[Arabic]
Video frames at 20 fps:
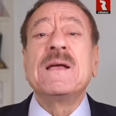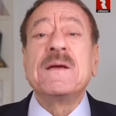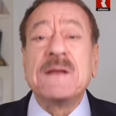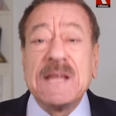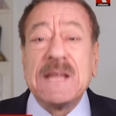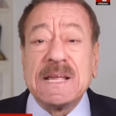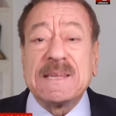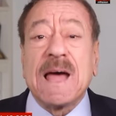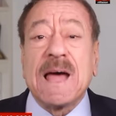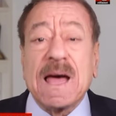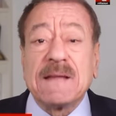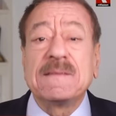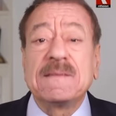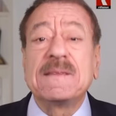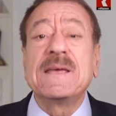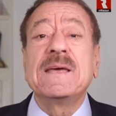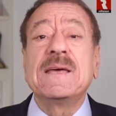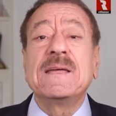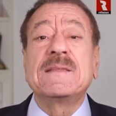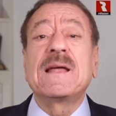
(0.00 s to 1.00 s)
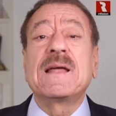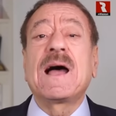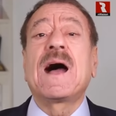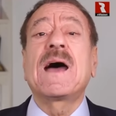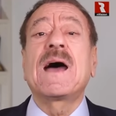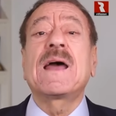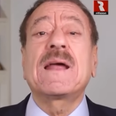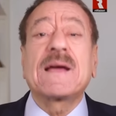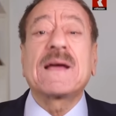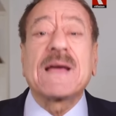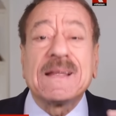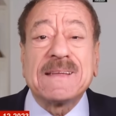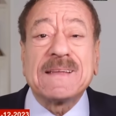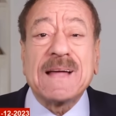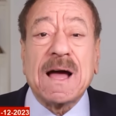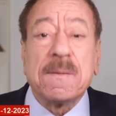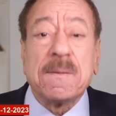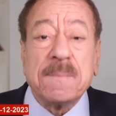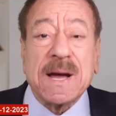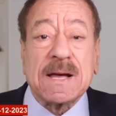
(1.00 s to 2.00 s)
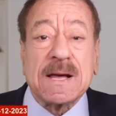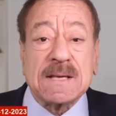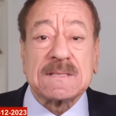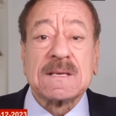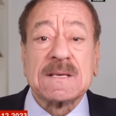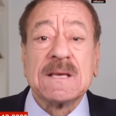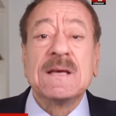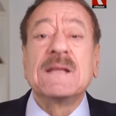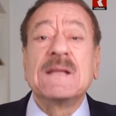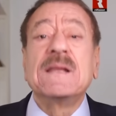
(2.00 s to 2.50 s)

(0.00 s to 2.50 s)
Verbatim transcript: لتهديد حركه حماس